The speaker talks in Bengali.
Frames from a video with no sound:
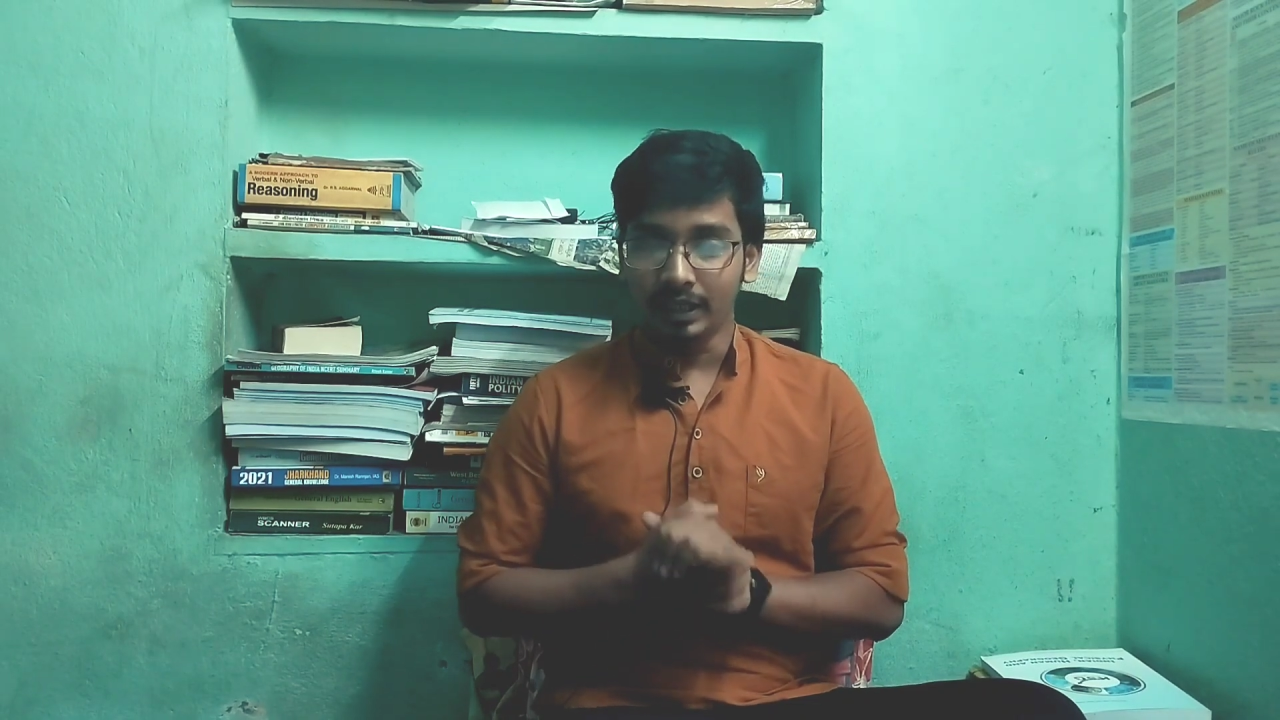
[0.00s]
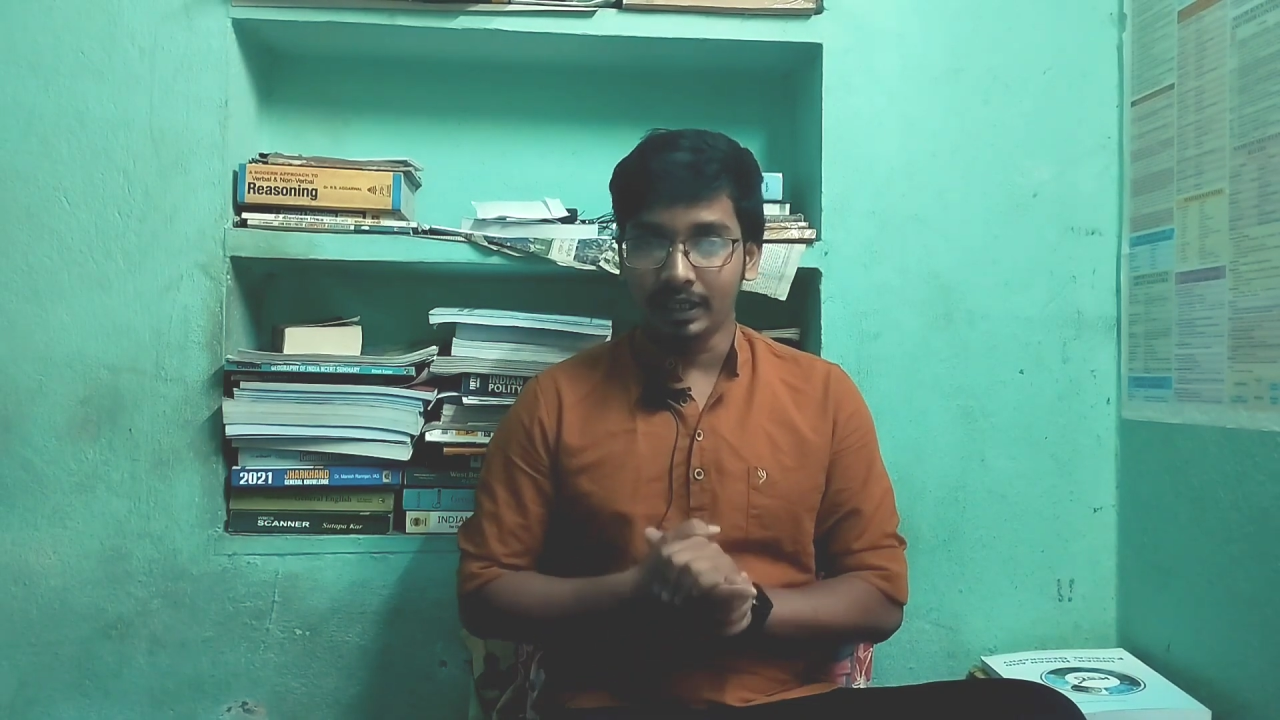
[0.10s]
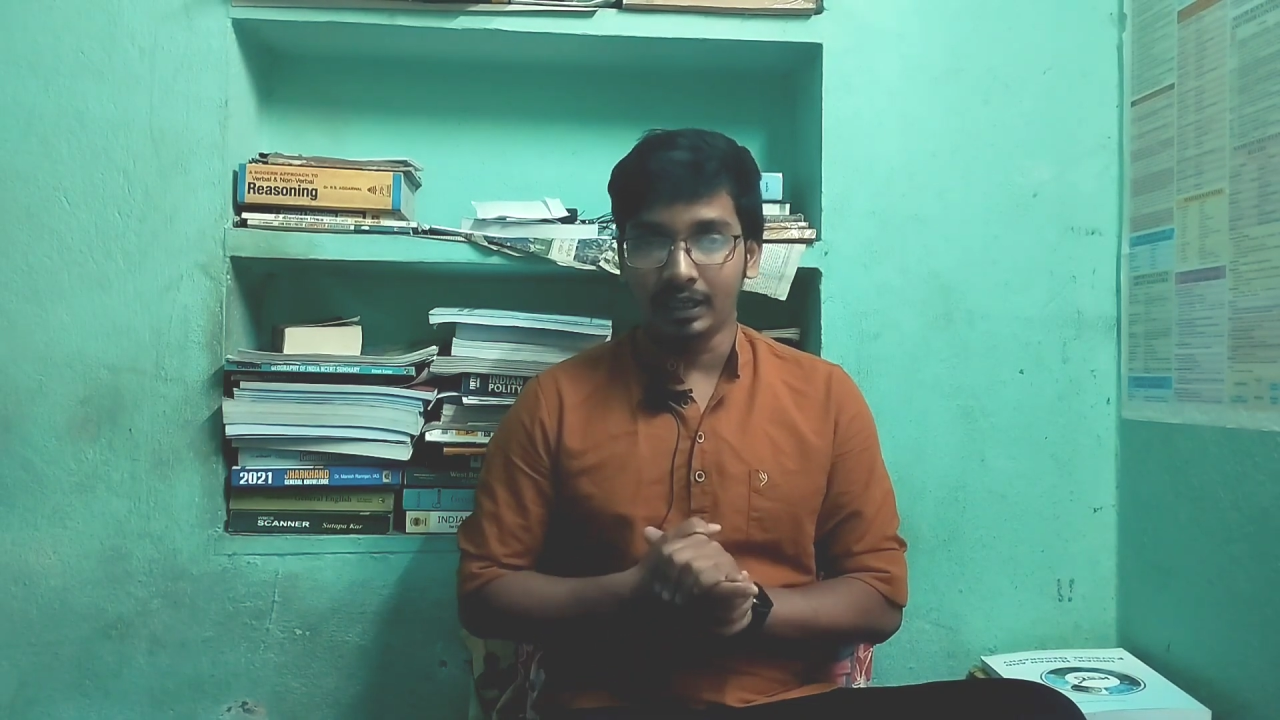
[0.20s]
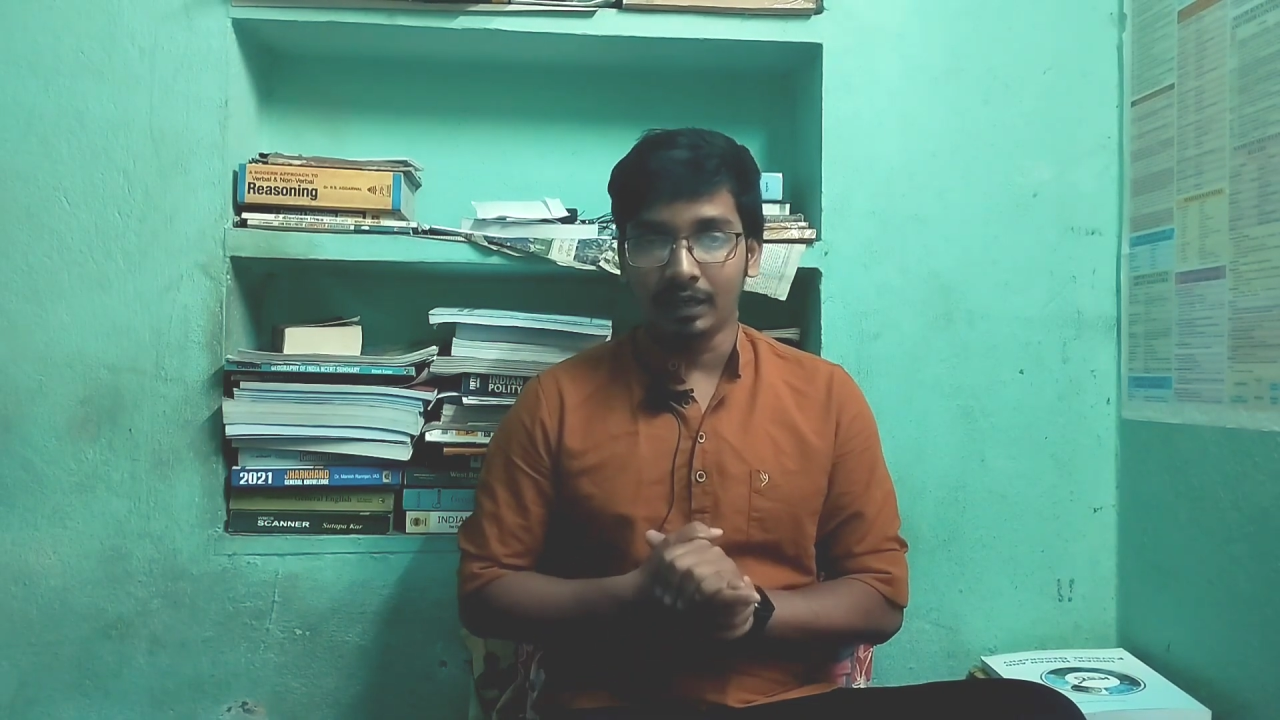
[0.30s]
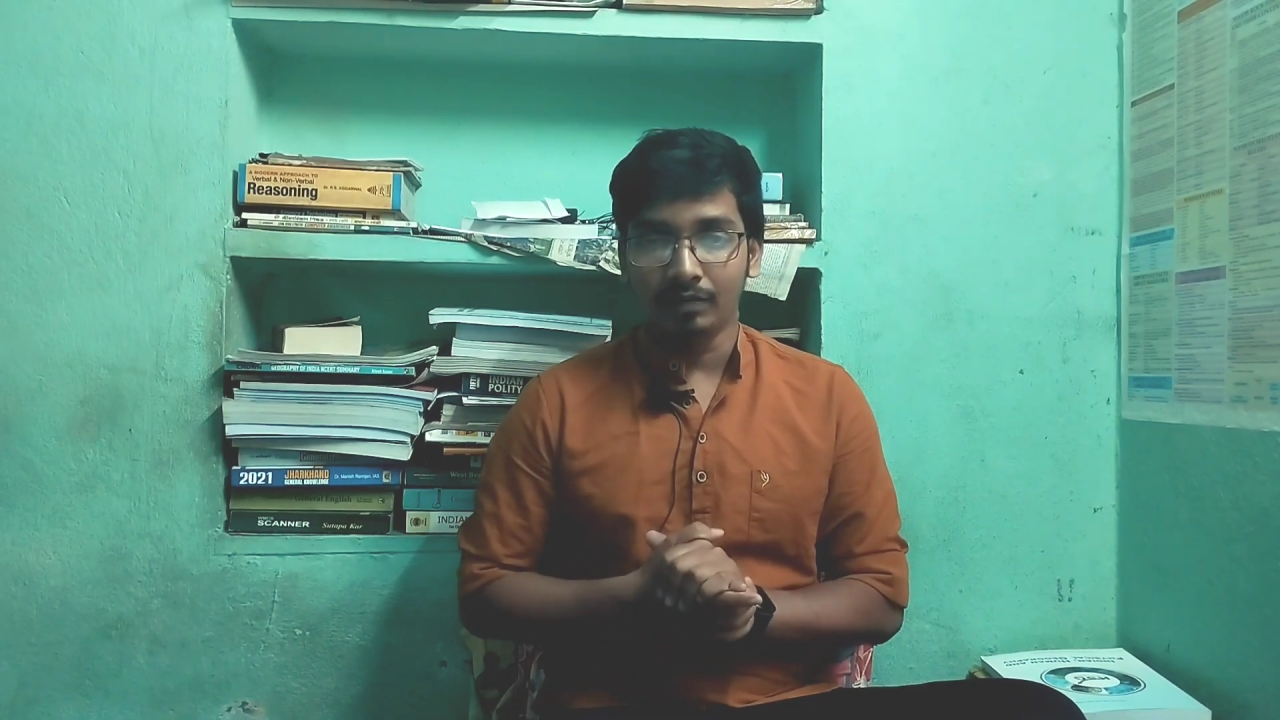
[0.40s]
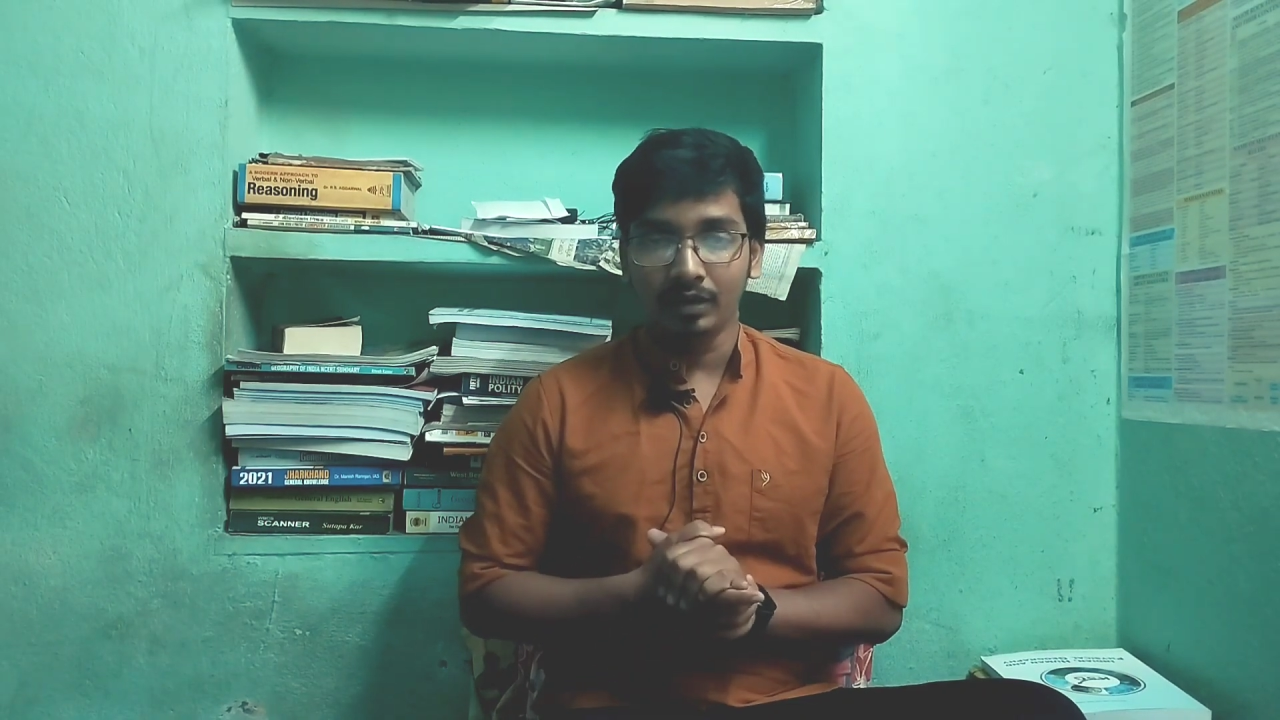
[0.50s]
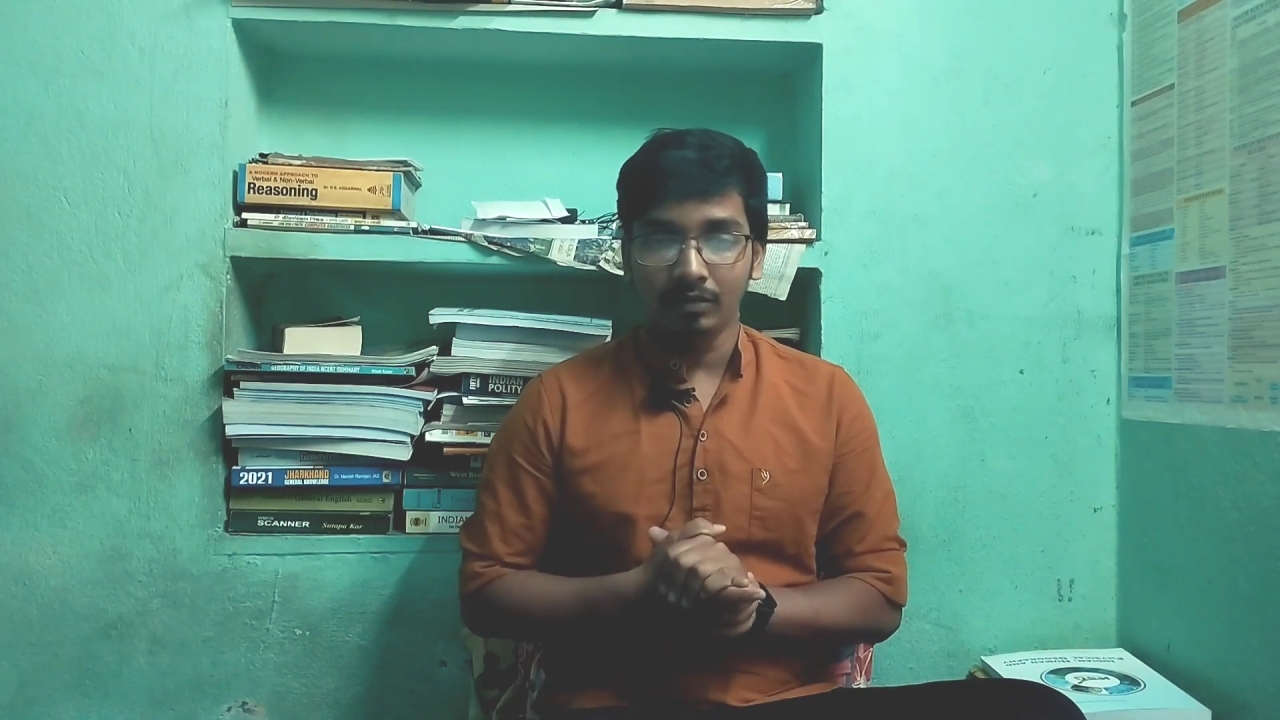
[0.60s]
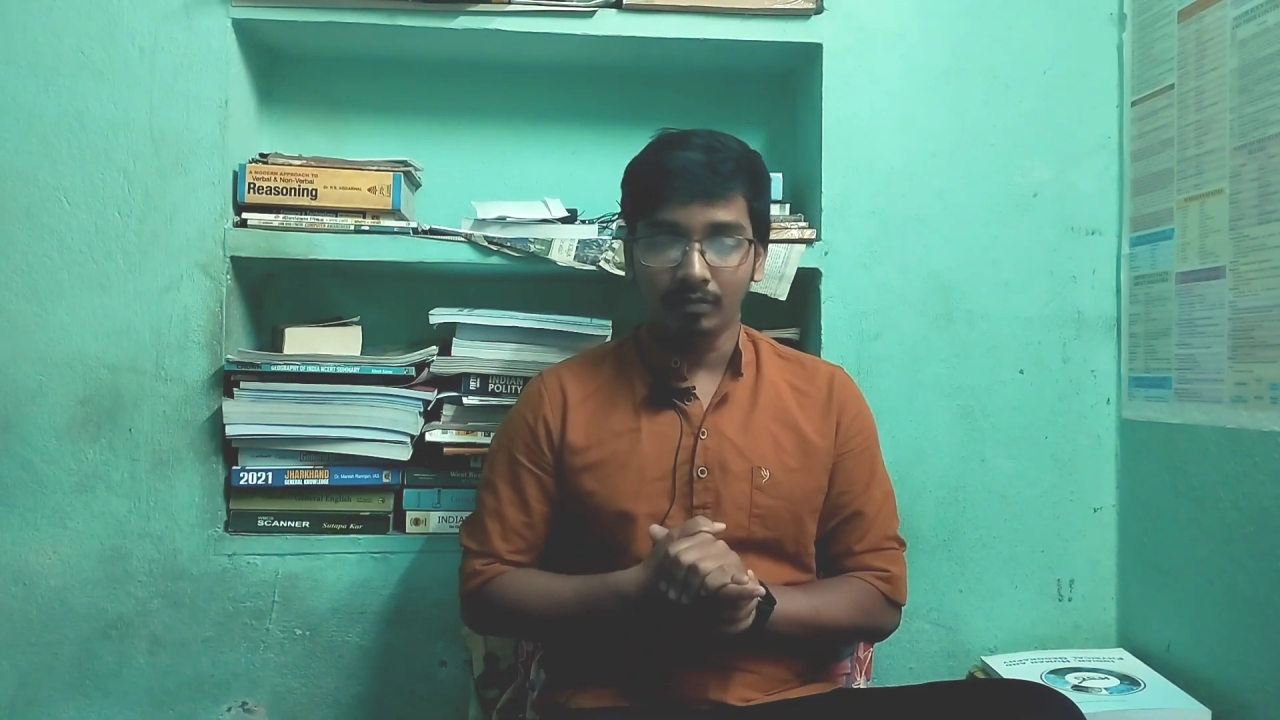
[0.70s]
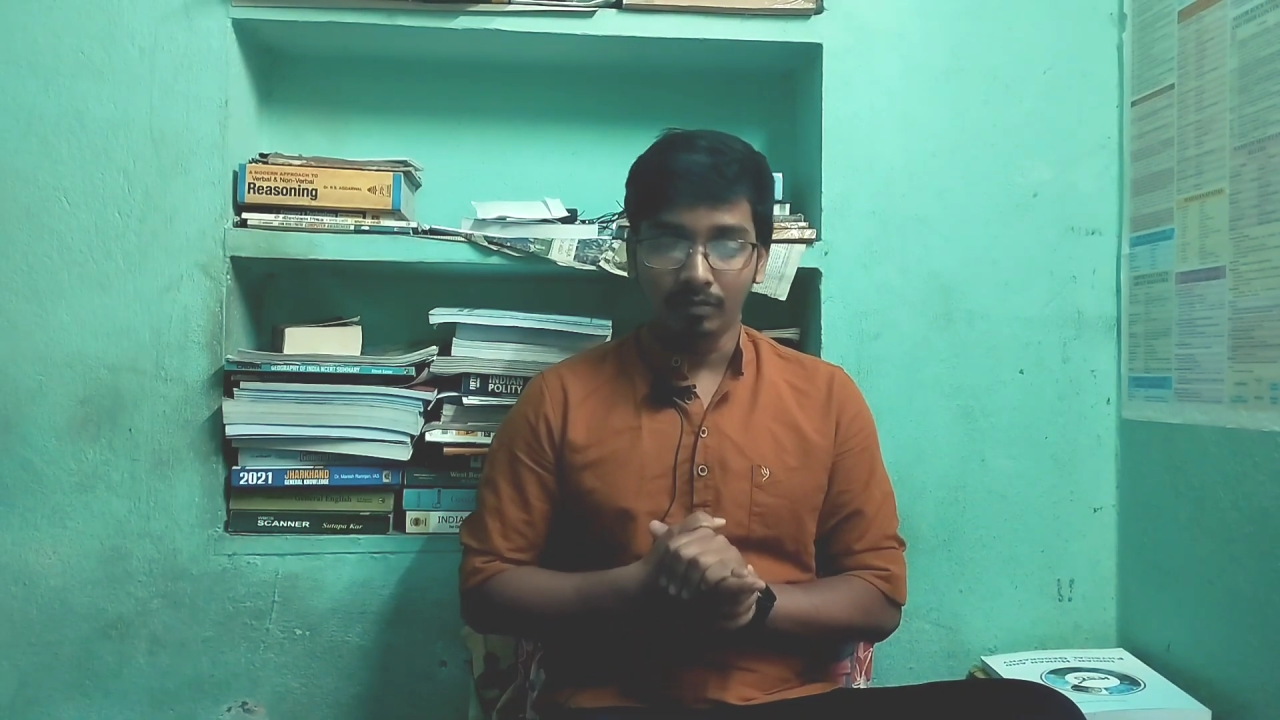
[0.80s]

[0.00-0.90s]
দেখি আপনি